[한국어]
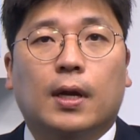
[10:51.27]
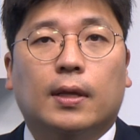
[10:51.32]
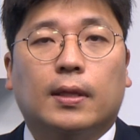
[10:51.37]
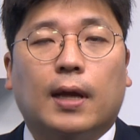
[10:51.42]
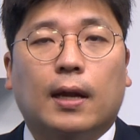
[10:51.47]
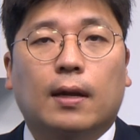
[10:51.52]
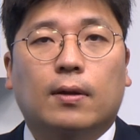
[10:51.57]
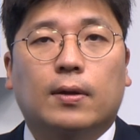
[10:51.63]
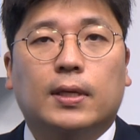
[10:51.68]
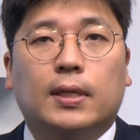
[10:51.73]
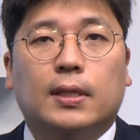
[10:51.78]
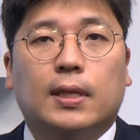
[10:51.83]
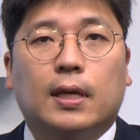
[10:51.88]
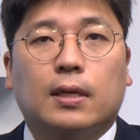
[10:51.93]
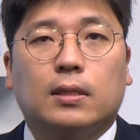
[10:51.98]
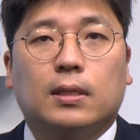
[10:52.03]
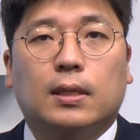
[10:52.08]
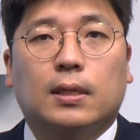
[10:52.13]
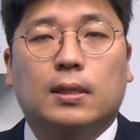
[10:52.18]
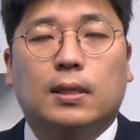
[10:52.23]
달러
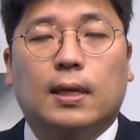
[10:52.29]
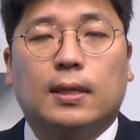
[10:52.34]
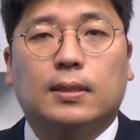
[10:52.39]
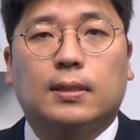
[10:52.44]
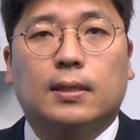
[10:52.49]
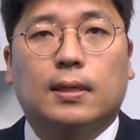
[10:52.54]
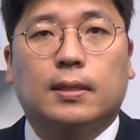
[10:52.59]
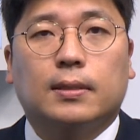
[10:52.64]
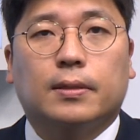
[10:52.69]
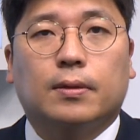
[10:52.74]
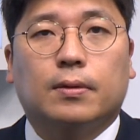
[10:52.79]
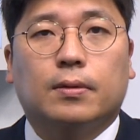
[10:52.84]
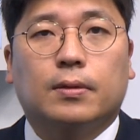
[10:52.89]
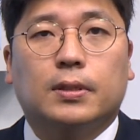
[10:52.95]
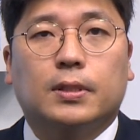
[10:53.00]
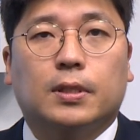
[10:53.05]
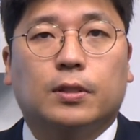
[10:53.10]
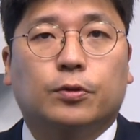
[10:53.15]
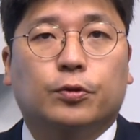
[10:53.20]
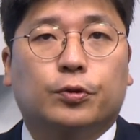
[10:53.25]
인덱스, 인덱스에서
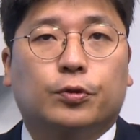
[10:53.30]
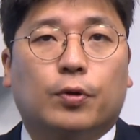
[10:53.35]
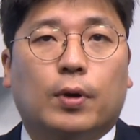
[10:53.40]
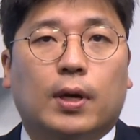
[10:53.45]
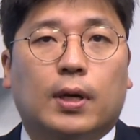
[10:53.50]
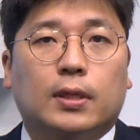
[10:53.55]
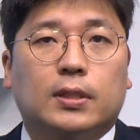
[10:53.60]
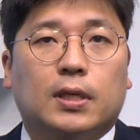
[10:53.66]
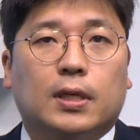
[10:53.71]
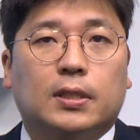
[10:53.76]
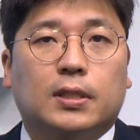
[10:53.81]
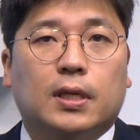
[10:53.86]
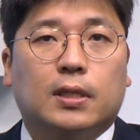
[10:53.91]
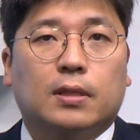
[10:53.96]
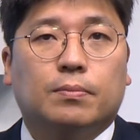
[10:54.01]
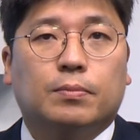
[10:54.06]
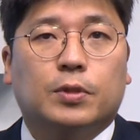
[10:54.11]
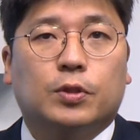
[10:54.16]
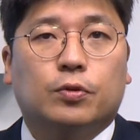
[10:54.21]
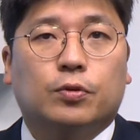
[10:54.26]
이제 유로화가
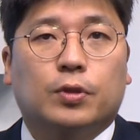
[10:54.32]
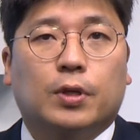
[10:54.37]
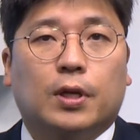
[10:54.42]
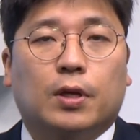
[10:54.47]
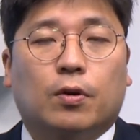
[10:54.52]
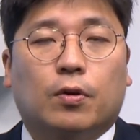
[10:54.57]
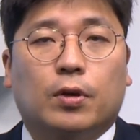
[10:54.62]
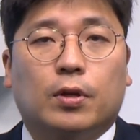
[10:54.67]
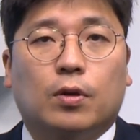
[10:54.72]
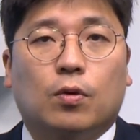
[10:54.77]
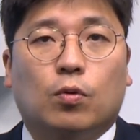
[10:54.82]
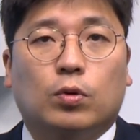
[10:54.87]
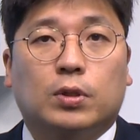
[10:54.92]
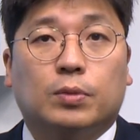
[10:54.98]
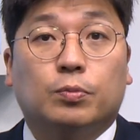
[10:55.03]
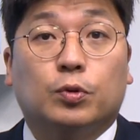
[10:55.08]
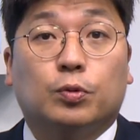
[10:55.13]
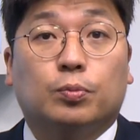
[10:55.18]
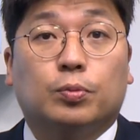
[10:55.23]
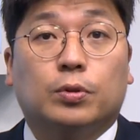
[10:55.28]
차지하는 비중이 거의
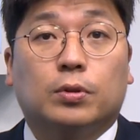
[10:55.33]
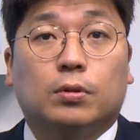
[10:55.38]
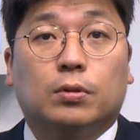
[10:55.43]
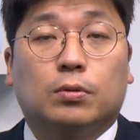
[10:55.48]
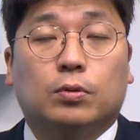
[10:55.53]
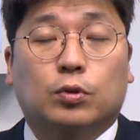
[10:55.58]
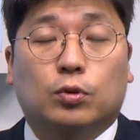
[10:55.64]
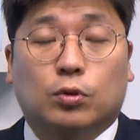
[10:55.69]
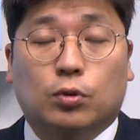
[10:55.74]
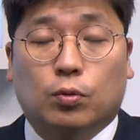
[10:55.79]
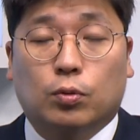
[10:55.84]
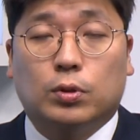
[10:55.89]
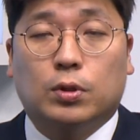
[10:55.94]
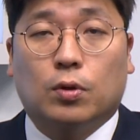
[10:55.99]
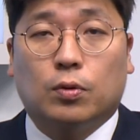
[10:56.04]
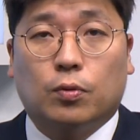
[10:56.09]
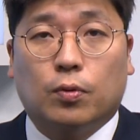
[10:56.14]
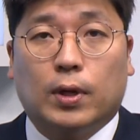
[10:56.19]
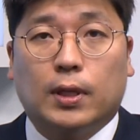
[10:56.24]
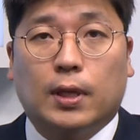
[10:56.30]
오십육 퍼센트
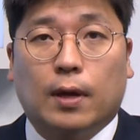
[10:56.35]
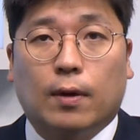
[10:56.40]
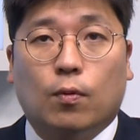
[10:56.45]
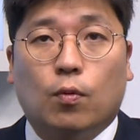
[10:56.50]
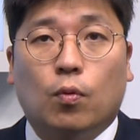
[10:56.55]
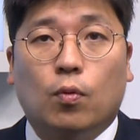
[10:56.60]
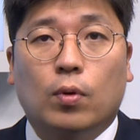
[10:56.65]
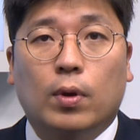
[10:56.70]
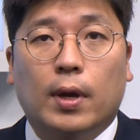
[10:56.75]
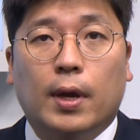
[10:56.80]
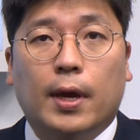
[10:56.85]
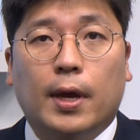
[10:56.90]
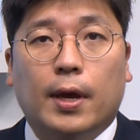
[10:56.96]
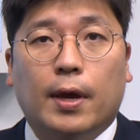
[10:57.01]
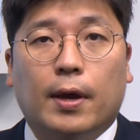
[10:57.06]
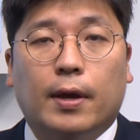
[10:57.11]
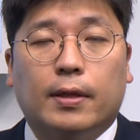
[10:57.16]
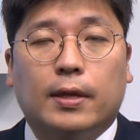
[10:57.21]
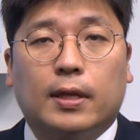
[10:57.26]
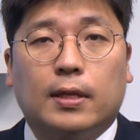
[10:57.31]
정도가 되고,
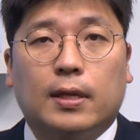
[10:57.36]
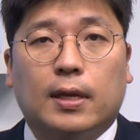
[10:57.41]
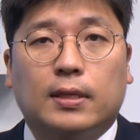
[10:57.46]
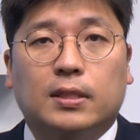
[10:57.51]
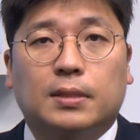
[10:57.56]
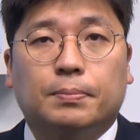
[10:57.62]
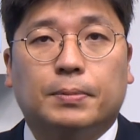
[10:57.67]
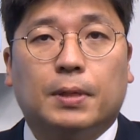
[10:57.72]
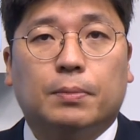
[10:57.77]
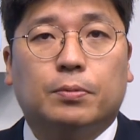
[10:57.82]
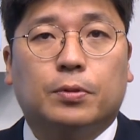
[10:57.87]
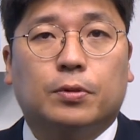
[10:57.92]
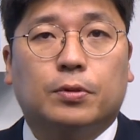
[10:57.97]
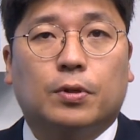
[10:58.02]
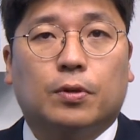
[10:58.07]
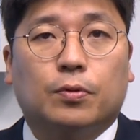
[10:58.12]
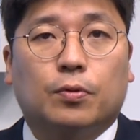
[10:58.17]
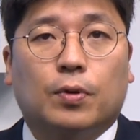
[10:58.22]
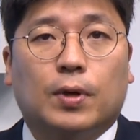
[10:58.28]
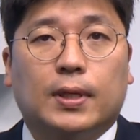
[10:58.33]
엔화는 한 십사 퍼센트
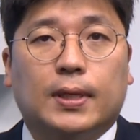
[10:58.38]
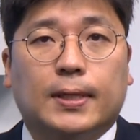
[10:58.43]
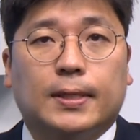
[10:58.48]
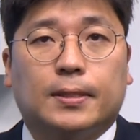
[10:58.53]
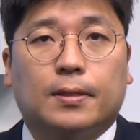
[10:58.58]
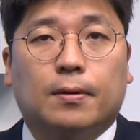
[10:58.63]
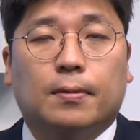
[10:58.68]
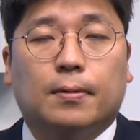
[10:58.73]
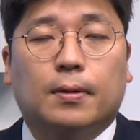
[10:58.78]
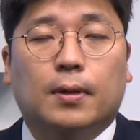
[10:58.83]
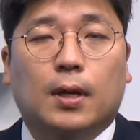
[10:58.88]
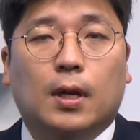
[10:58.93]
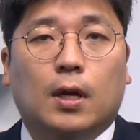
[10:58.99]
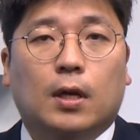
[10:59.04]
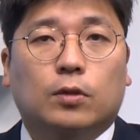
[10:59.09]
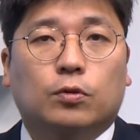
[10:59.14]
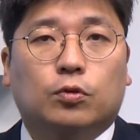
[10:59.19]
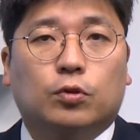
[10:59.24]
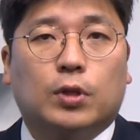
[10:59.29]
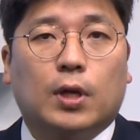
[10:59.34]
정도가 돼서
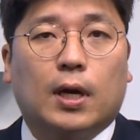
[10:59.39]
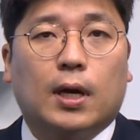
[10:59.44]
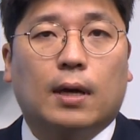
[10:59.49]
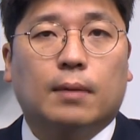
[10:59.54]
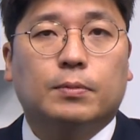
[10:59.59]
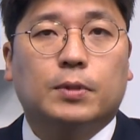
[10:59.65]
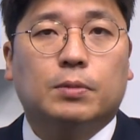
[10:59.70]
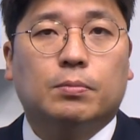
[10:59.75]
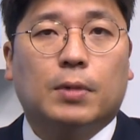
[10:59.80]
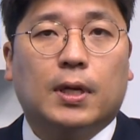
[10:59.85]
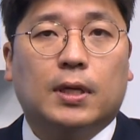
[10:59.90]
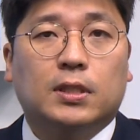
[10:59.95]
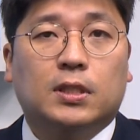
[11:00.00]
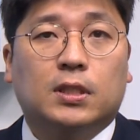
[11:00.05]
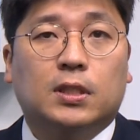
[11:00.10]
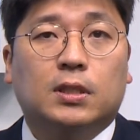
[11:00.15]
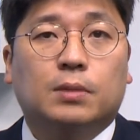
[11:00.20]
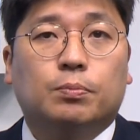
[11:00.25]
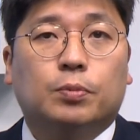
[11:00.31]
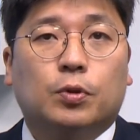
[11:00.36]
두 개가 합치면 한
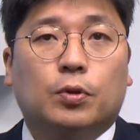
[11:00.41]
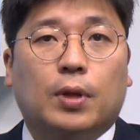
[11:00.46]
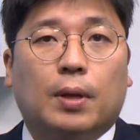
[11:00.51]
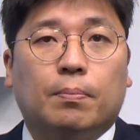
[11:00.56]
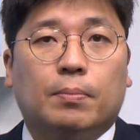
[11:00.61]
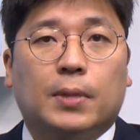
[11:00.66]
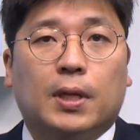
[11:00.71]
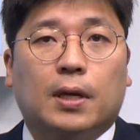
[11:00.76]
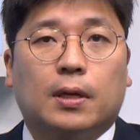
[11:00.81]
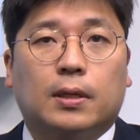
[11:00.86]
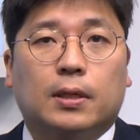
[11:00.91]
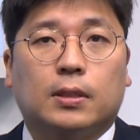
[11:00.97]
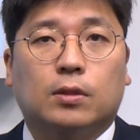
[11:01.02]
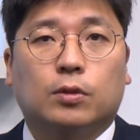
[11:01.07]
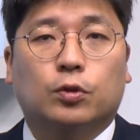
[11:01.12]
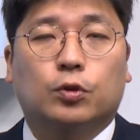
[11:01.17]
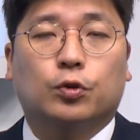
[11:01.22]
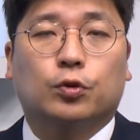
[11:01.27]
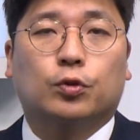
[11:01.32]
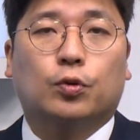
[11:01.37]
칠십 퍼센트 됩니다. 그래서
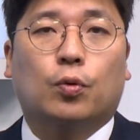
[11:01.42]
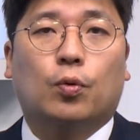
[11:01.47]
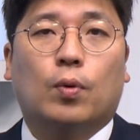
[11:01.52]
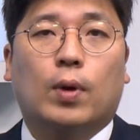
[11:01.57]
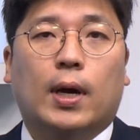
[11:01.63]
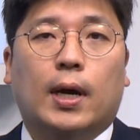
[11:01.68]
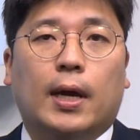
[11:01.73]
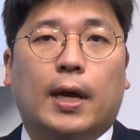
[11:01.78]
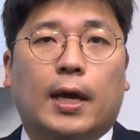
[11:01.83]
유로와